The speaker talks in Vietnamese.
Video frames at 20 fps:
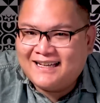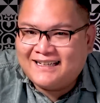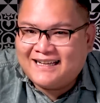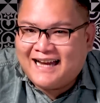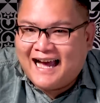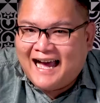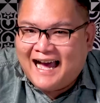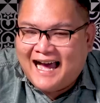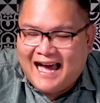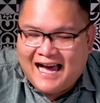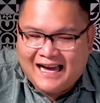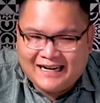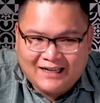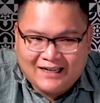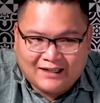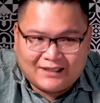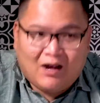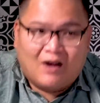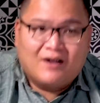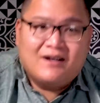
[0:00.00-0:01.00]
đã
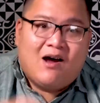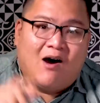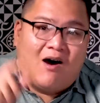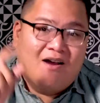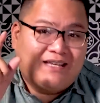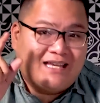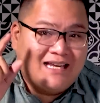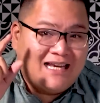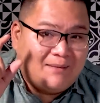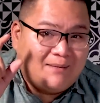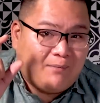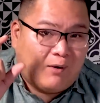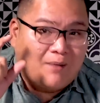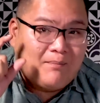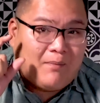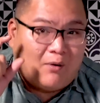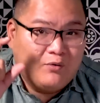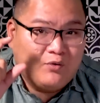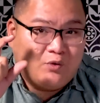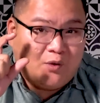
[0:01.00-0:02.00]
rồi thôi đó chỉ là một cái
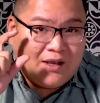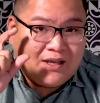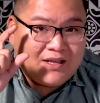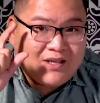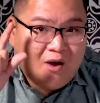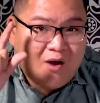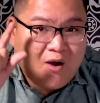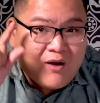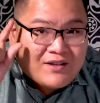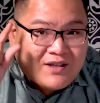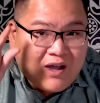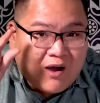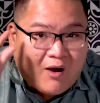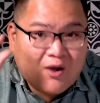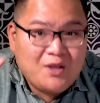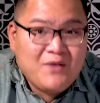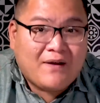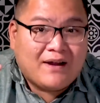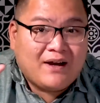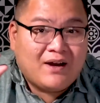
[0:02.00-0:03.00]
mẫu chuyện nho
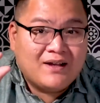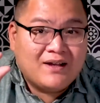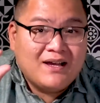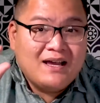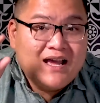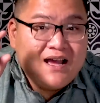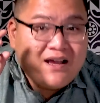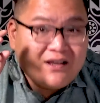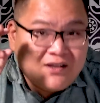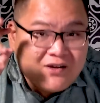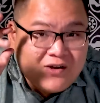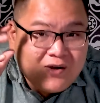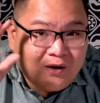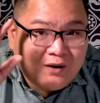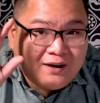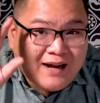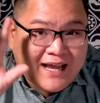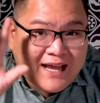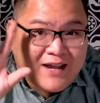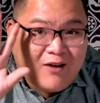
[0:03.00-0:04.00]
nhỏ như vậy thôi chưa
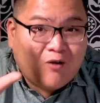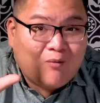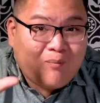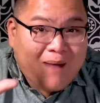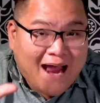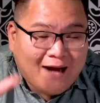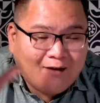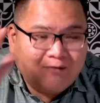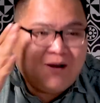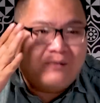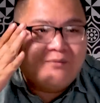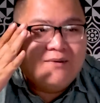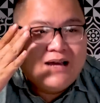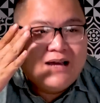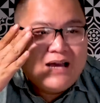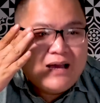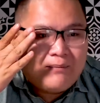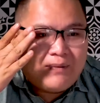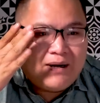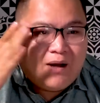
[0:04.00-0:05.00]
có thấy con ma đúng không
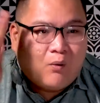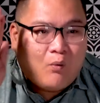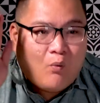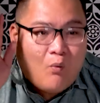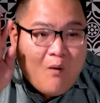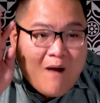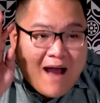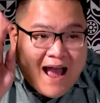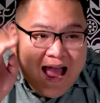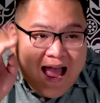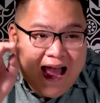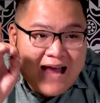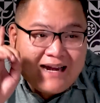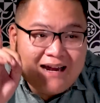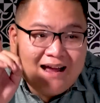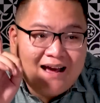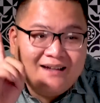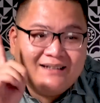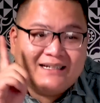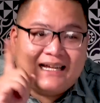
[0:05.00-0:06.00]
bắt đầu qua
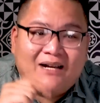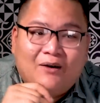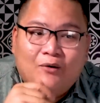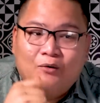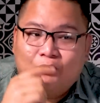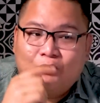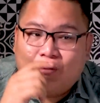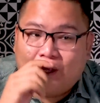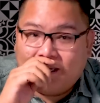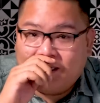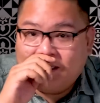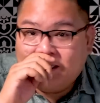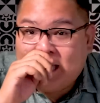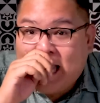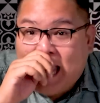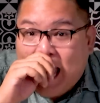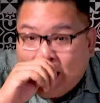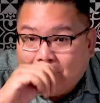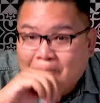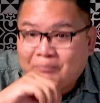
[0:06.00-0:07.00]
đến cái câu chuyện thứ
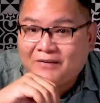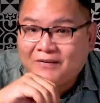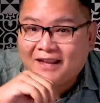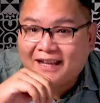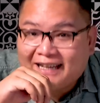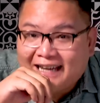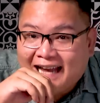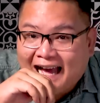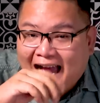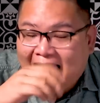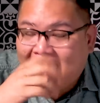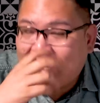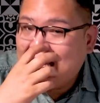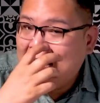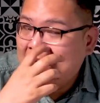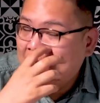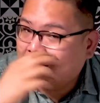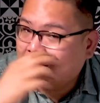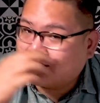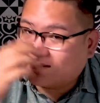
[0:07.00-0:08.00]
hai đã
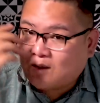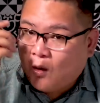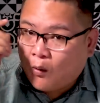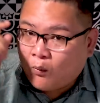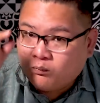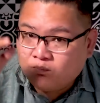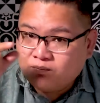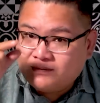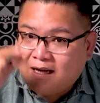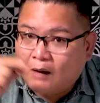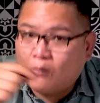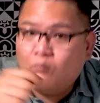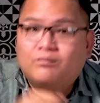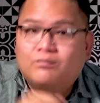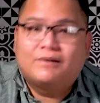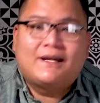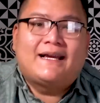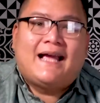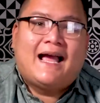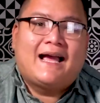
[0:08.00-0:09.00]
cũng trong
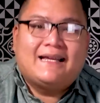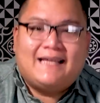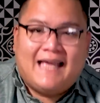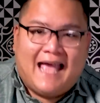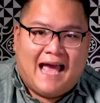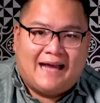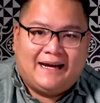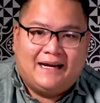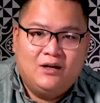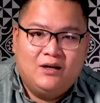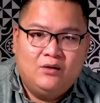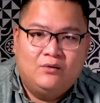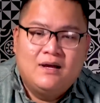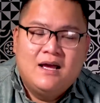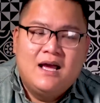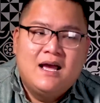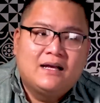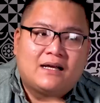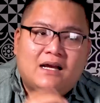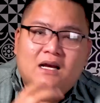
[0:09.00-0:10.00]
cái căn nhà này luôn
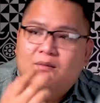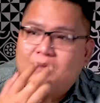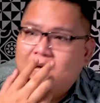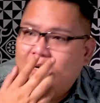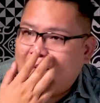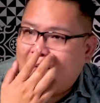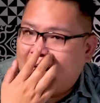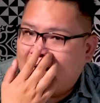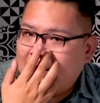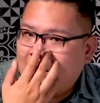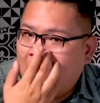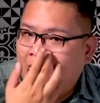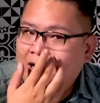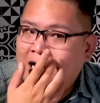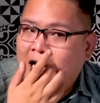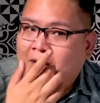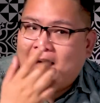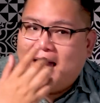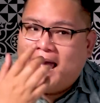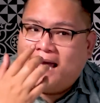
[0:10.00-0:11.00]
cái lúc đó bạn nói
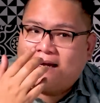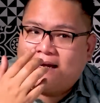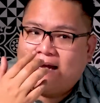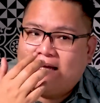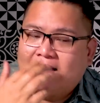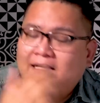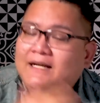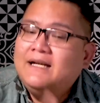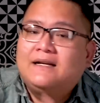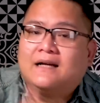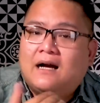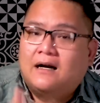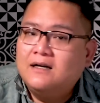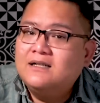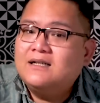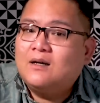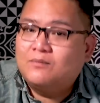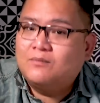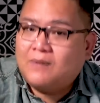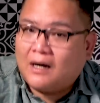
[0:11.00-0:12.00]
là bạn đã thi
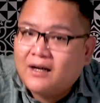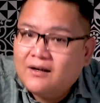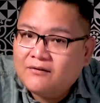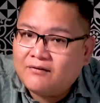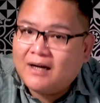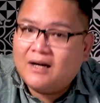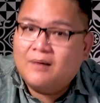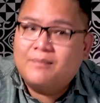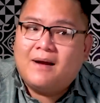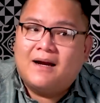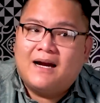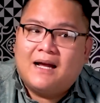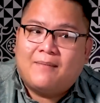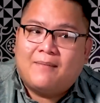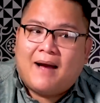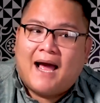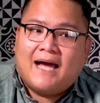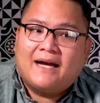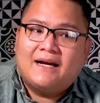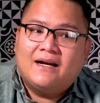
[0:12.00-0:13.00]
cử xong rồi và lúc đó là
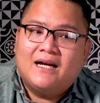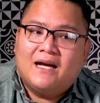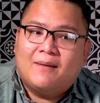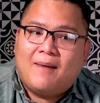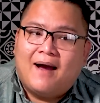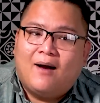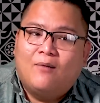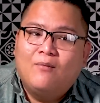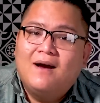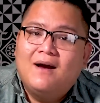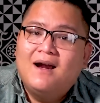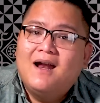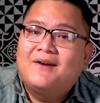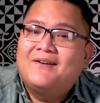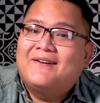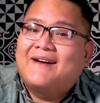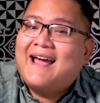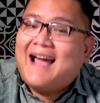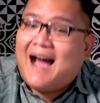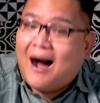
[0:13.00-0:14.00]
bạn nói là bạn không có lên
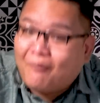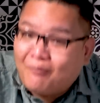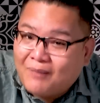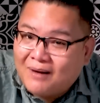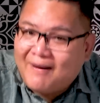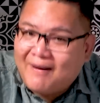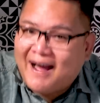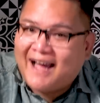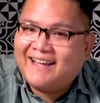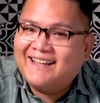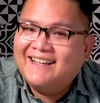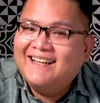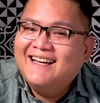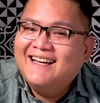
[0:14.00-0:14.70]
được đại học mà bạn